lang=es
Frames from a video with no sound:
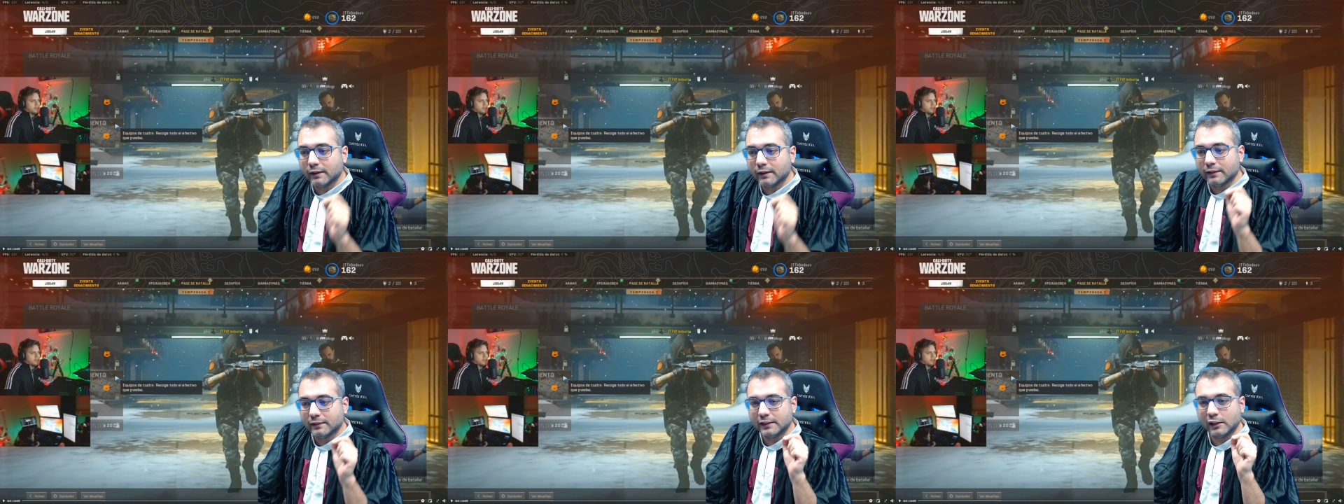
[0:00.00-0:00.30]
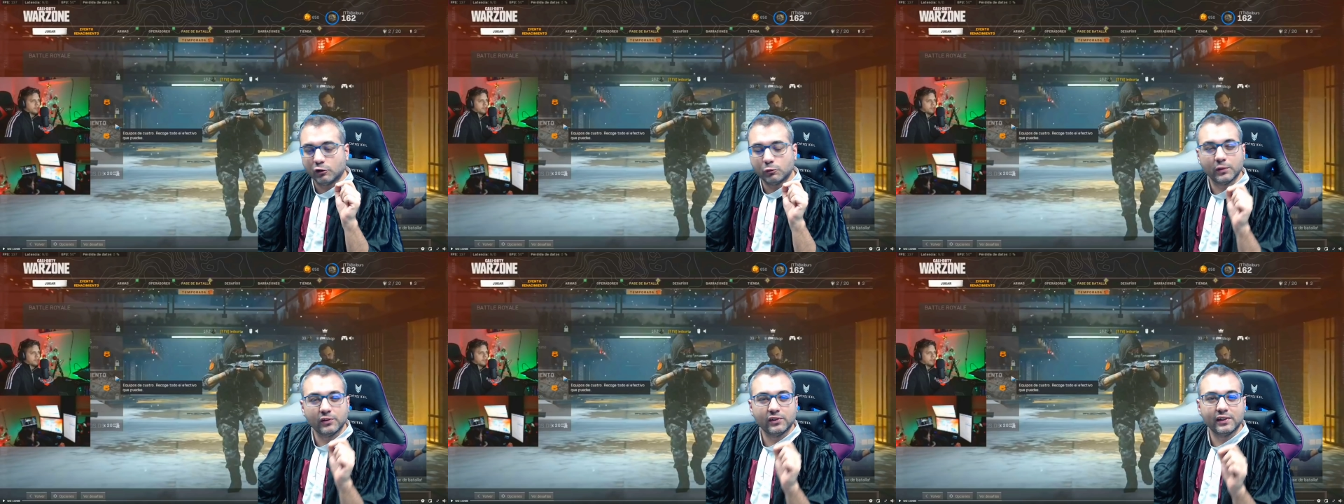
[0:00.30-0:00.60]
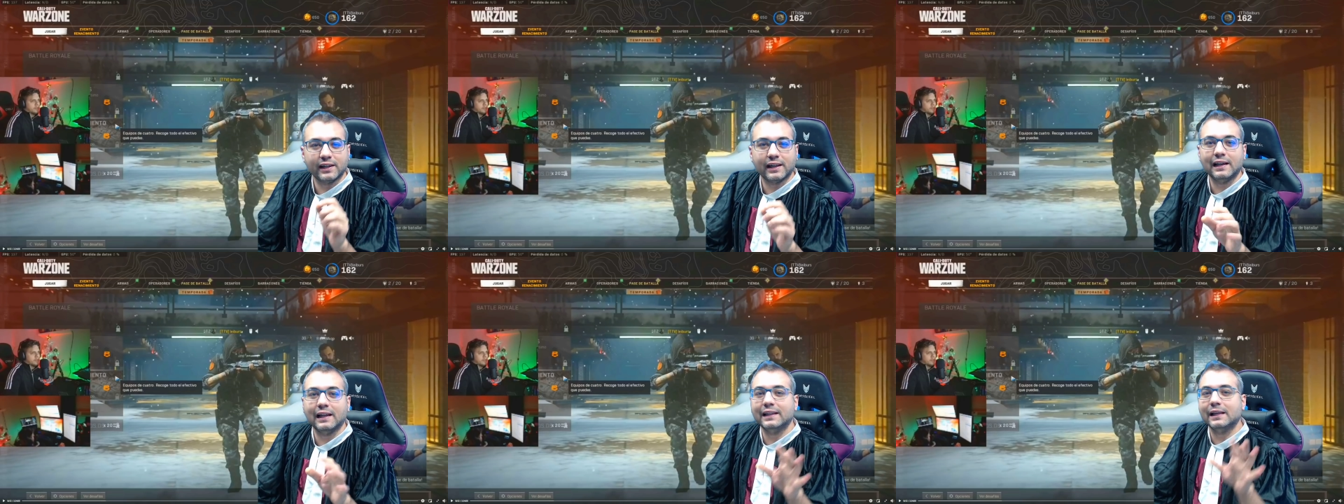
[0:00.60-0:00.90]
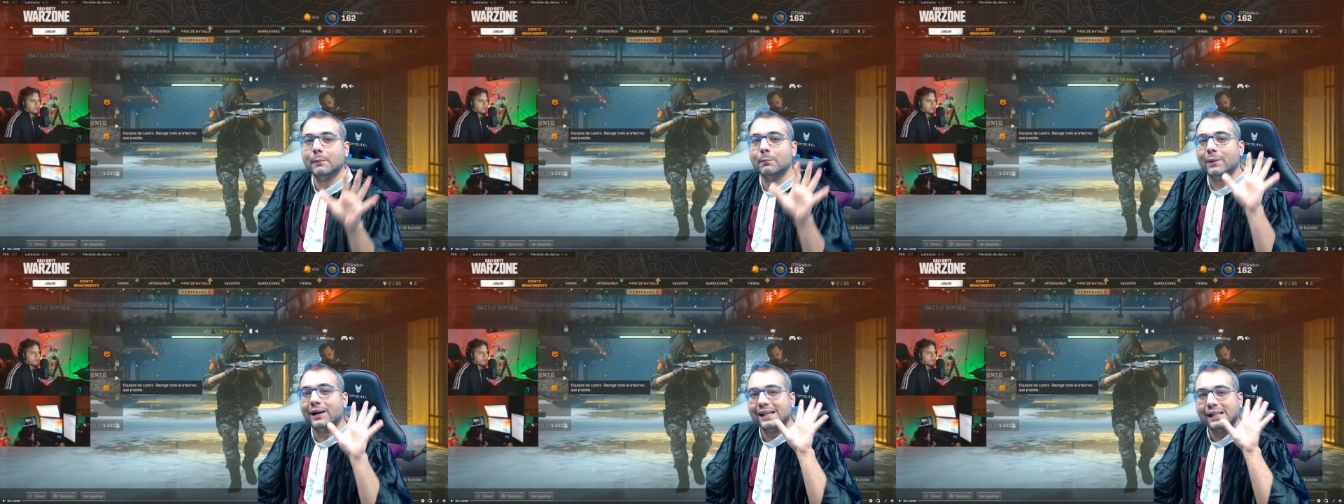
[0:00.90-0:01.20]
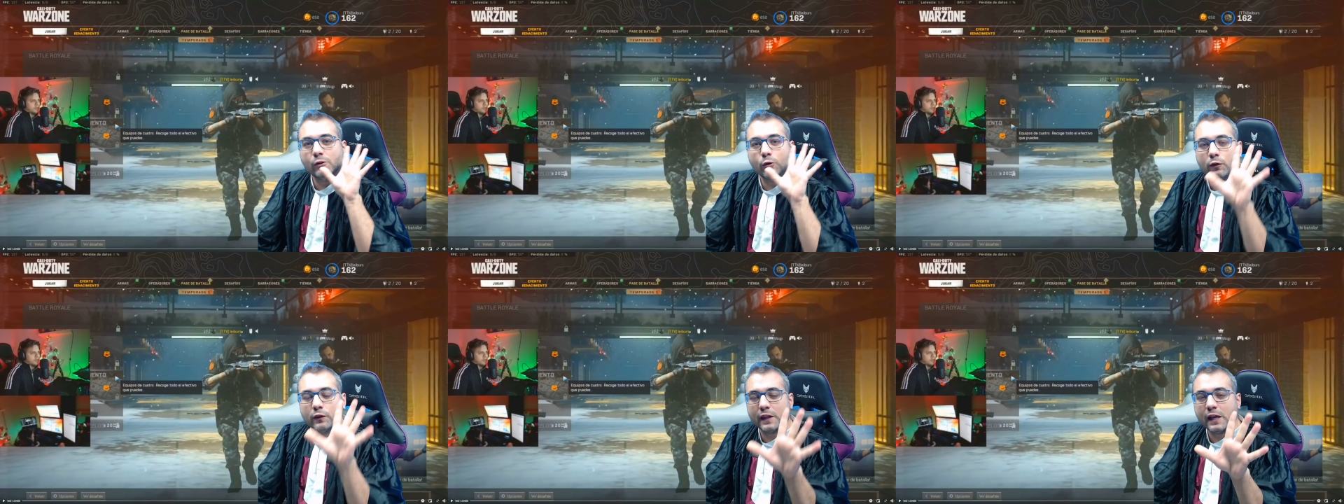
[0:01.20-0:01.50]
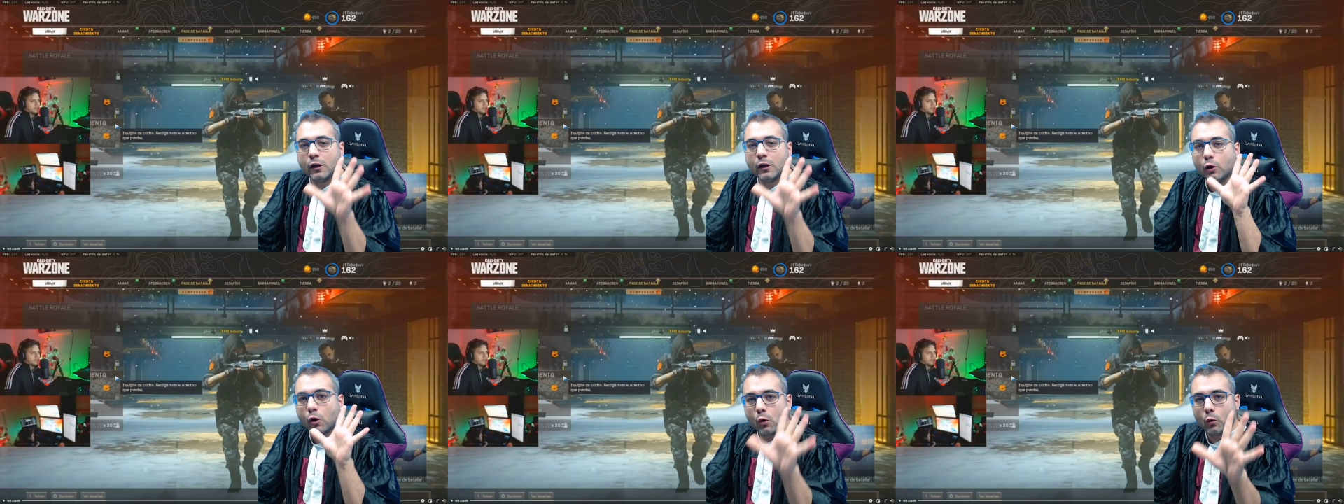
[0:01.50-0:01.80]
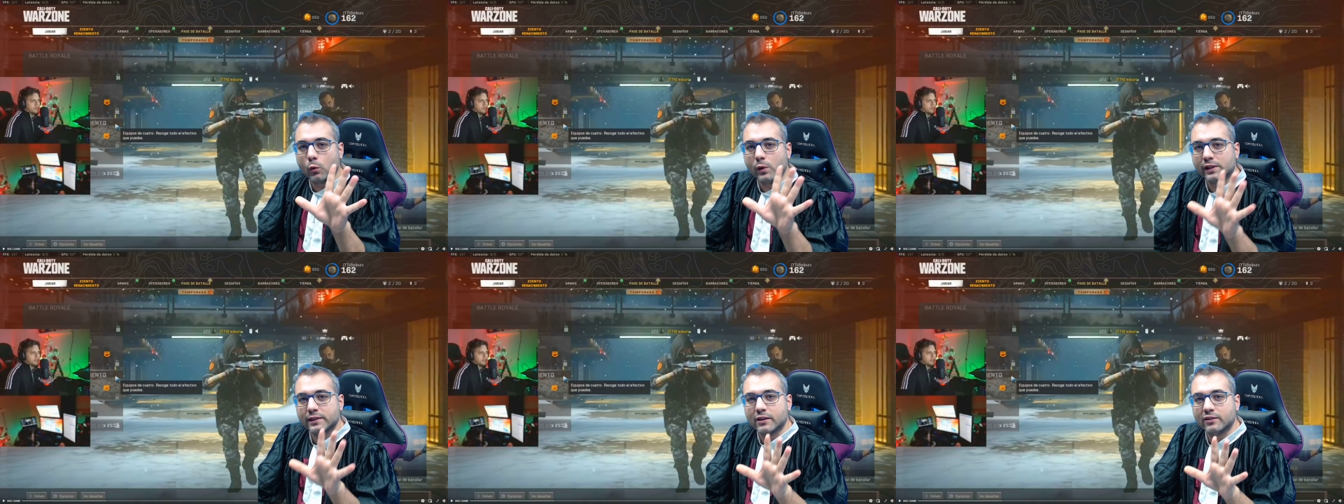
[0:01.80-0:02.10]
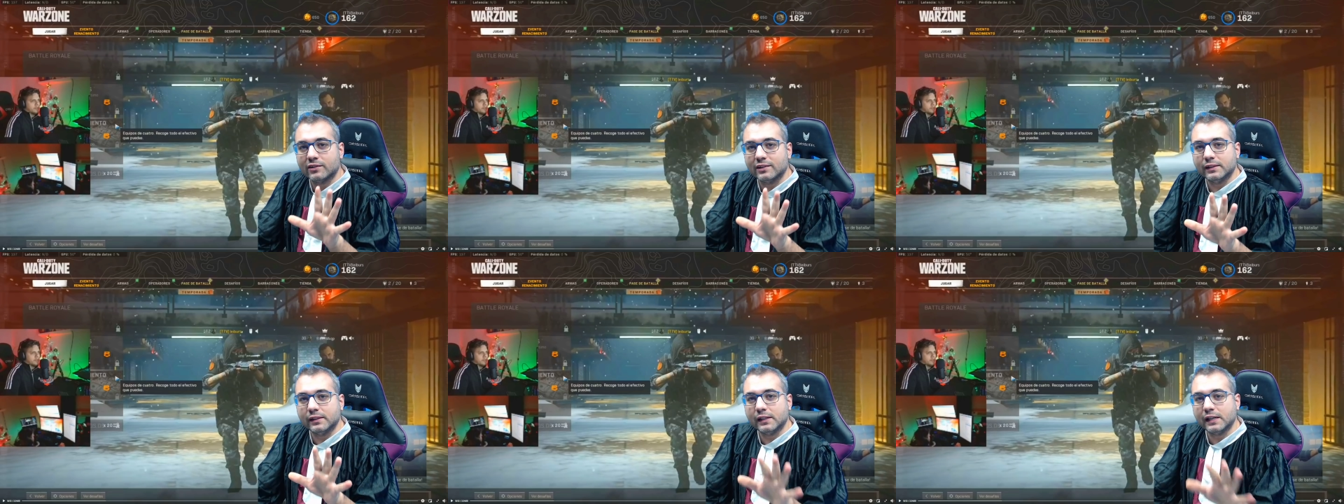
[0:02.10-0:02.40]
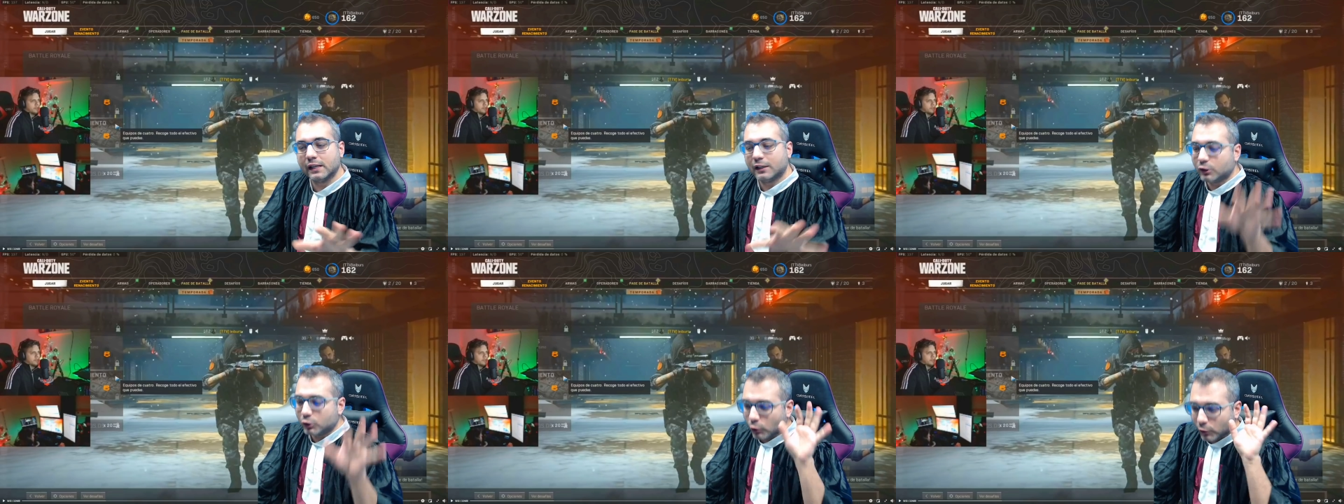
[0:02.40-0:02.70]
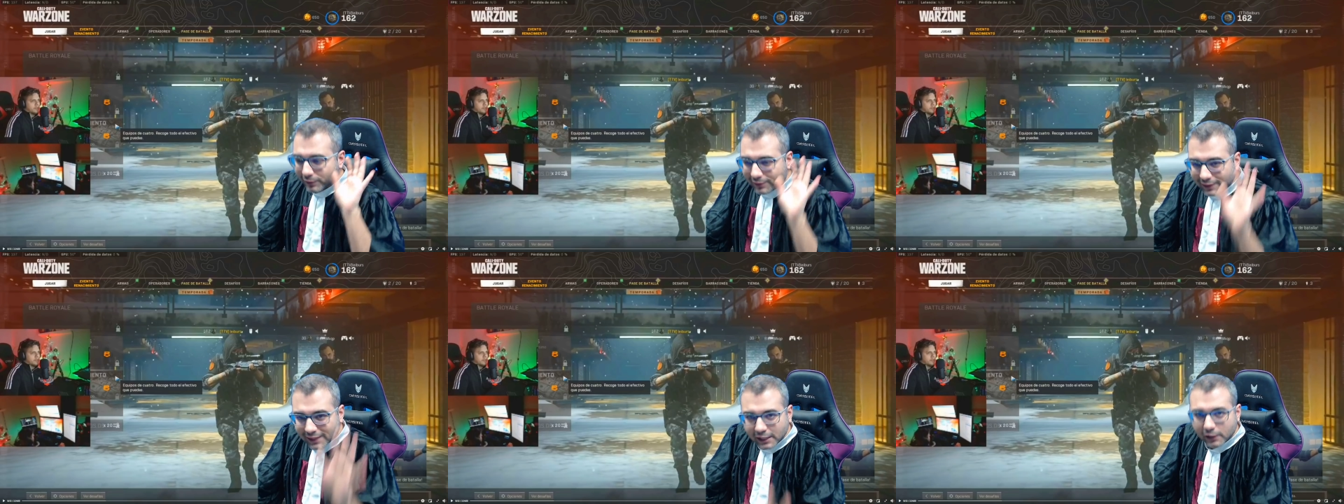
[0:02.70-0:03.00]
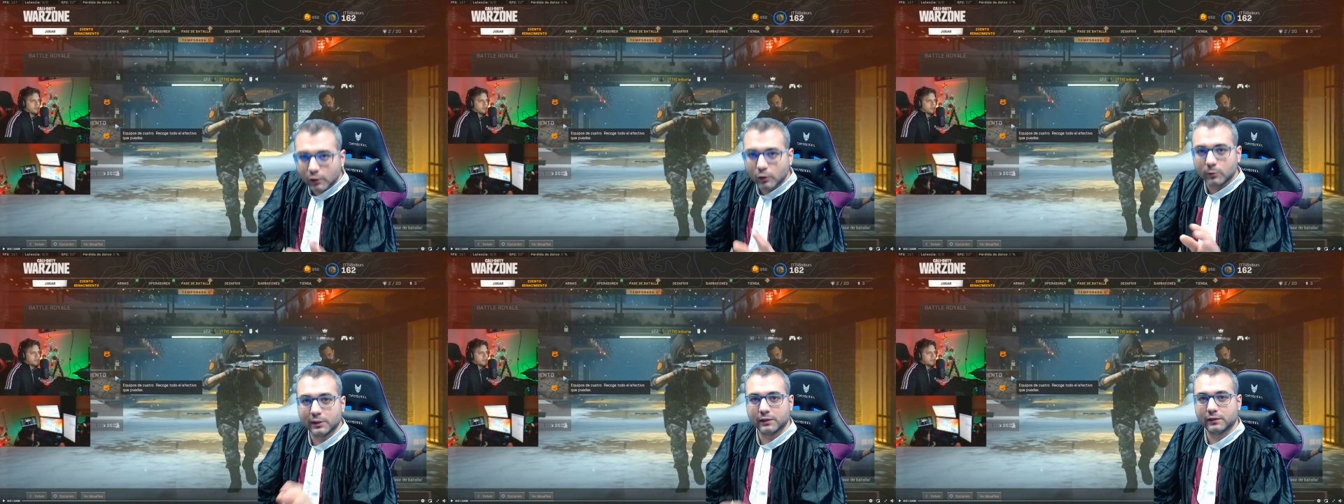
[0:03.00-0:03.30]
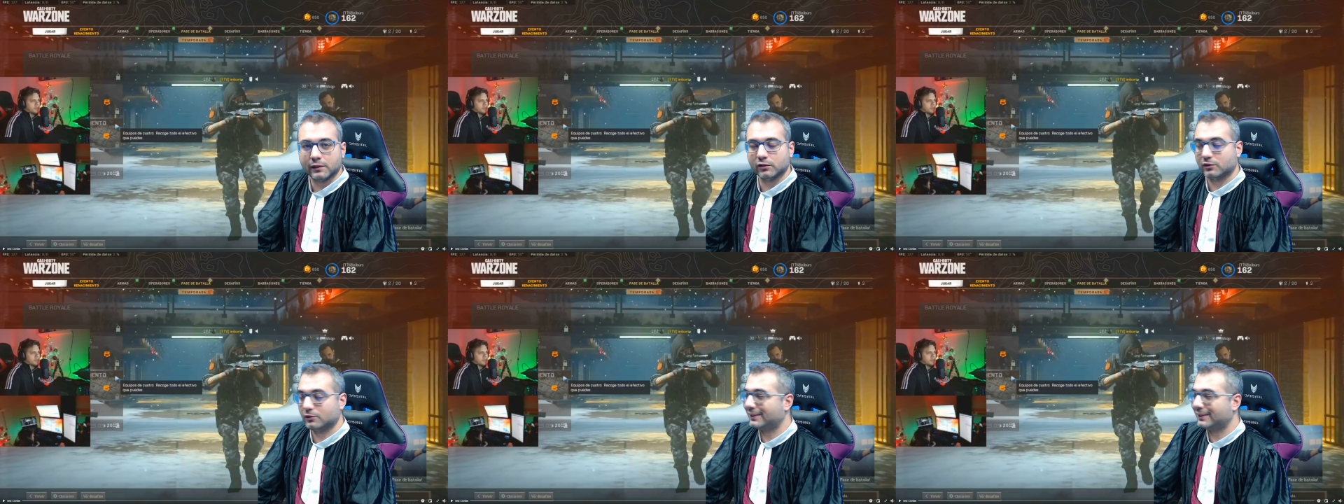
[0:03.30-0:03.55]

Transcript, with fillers: después de que le hayan baneado 5 cuentas en directo cinco veces,